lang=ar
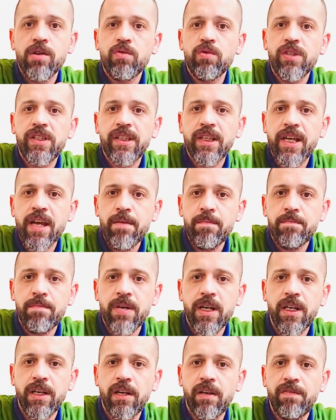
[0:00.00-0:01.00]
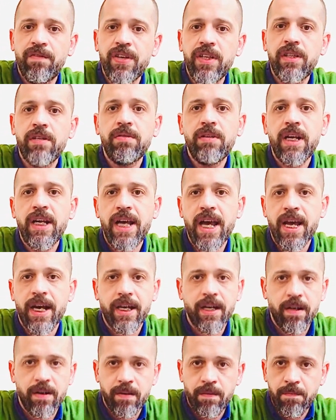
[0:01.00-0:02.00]
وتكمل الفيديو
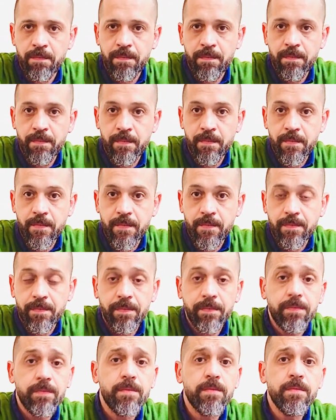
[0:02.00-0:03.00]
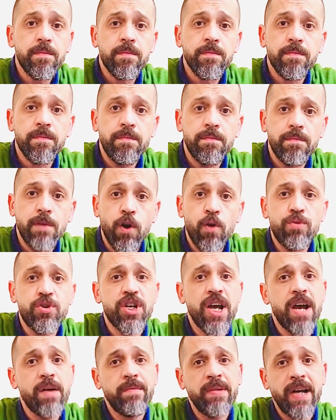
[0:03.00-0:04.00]
للاخر ما
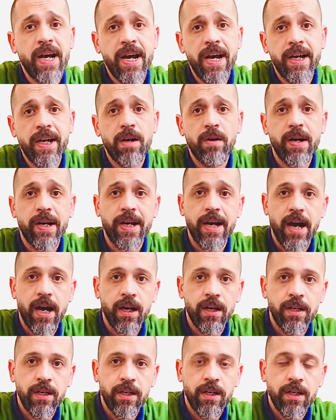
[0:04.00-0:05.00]
قومش اعمل حاجه وارجع